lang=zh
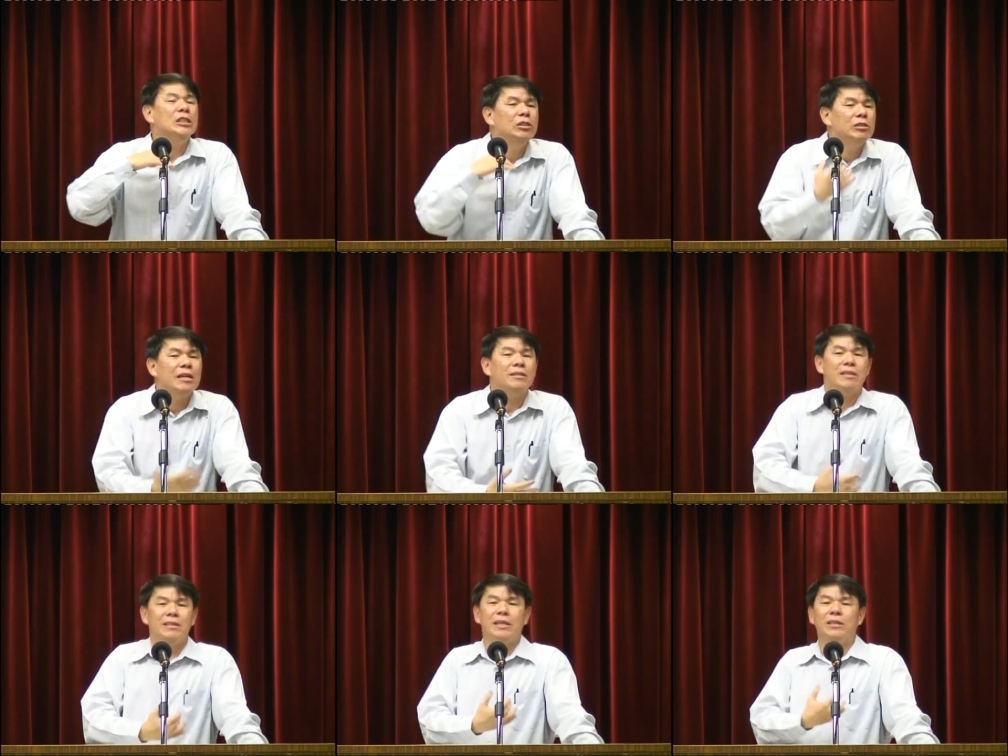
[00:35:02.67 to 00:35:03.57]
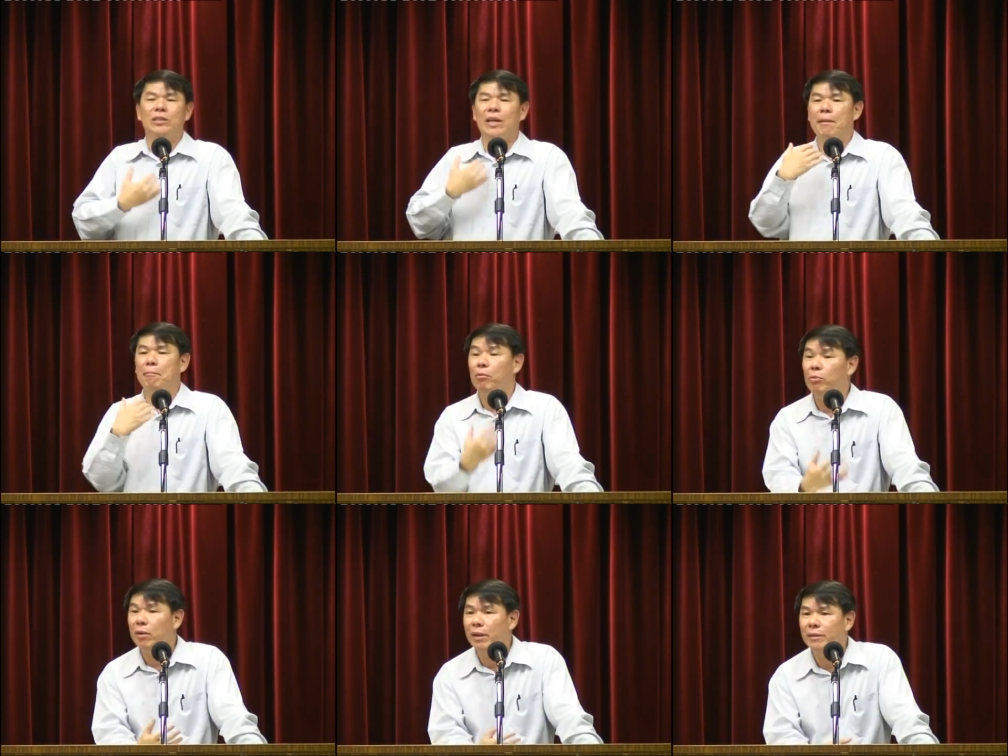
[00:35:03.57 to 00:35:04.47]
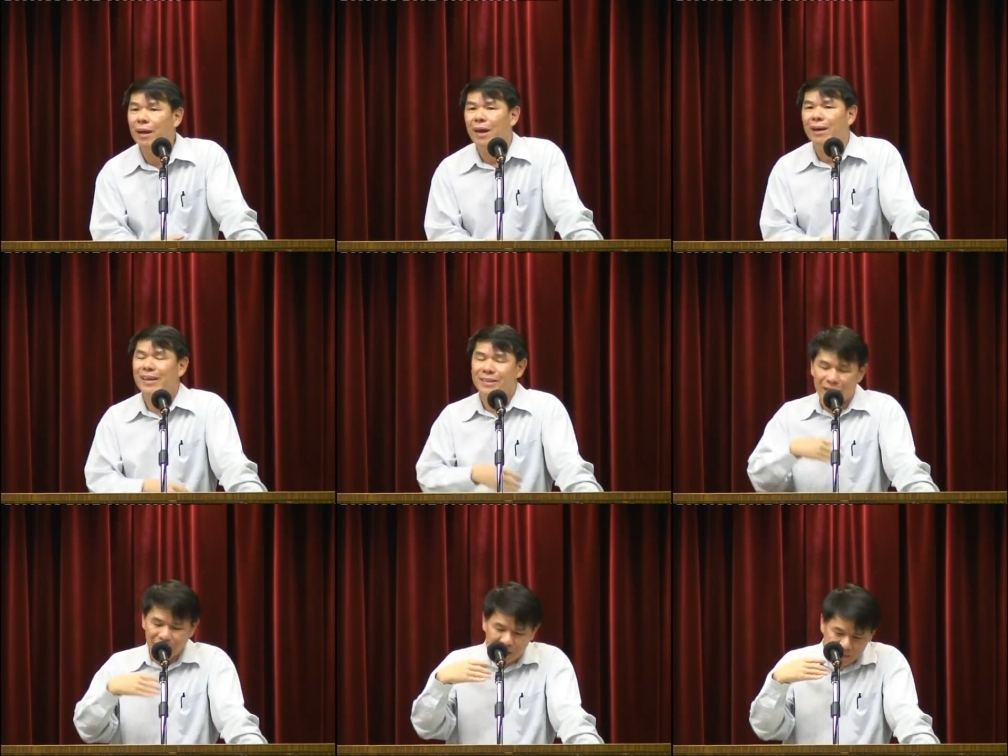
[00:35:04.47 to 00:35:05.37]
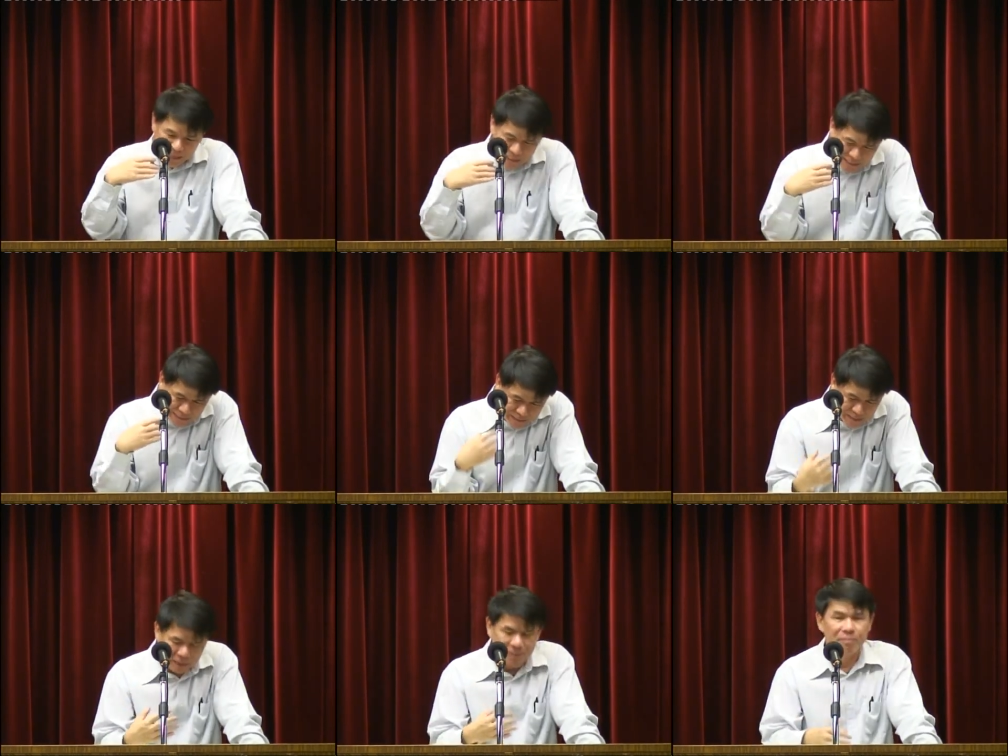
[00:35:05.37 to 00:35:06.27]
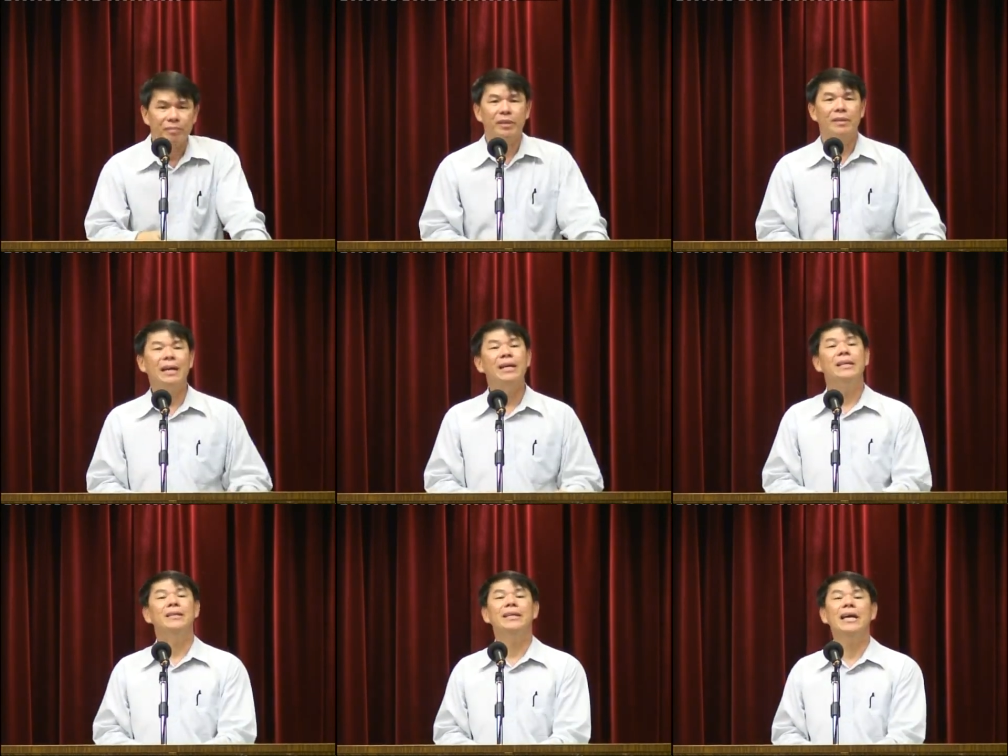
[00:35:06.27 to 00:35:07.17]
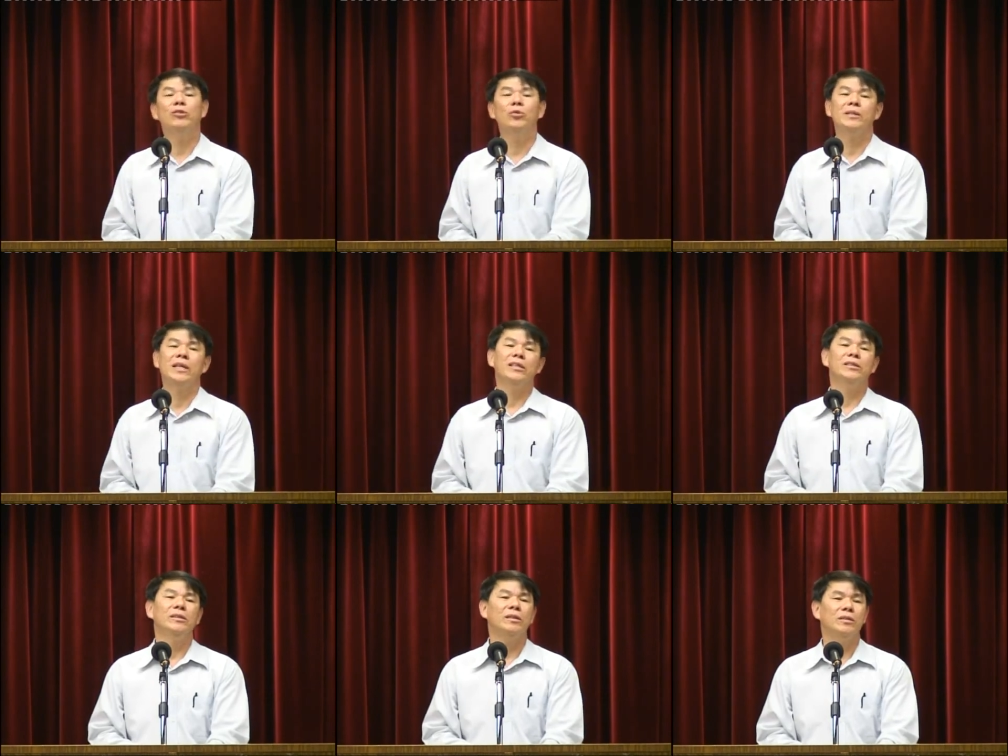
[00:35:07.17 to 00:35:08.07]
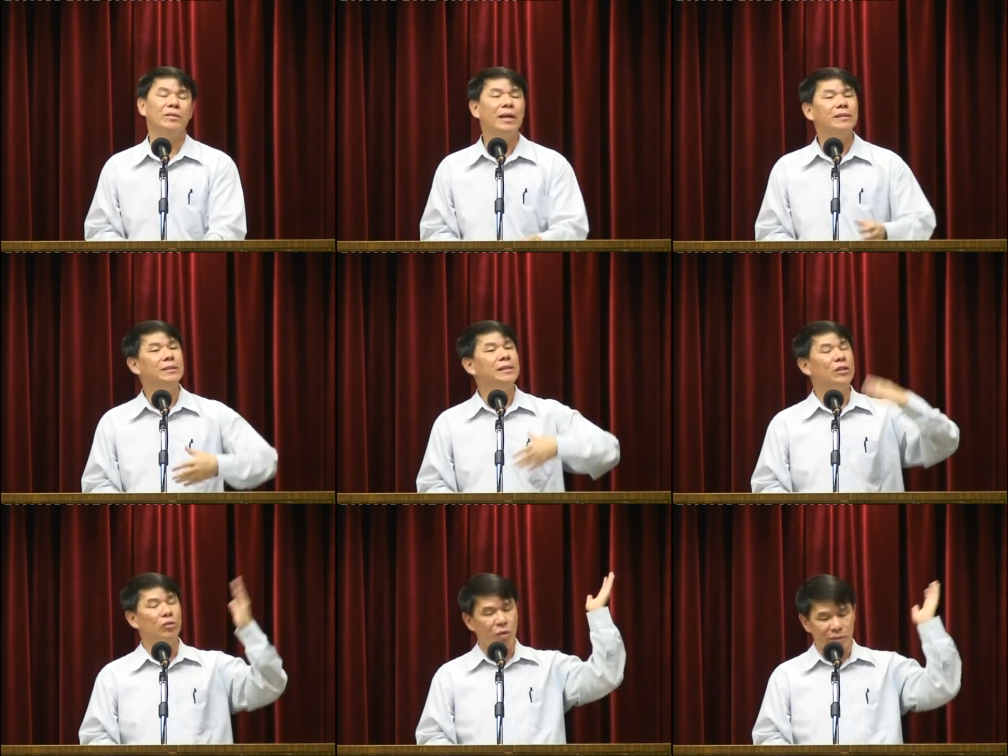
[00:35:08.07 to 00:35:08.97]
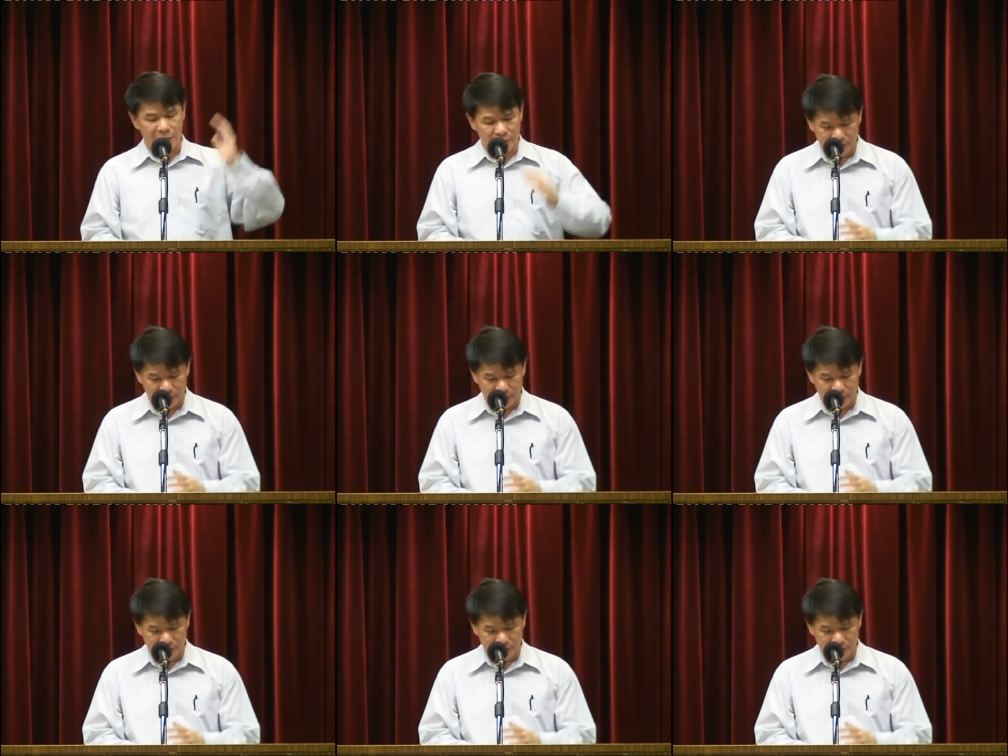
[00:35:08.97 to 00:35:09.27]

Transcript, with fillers: 时代，神兴起他的仆人来教导他的子民。当以赛亚做先知的时候，他之前有多少个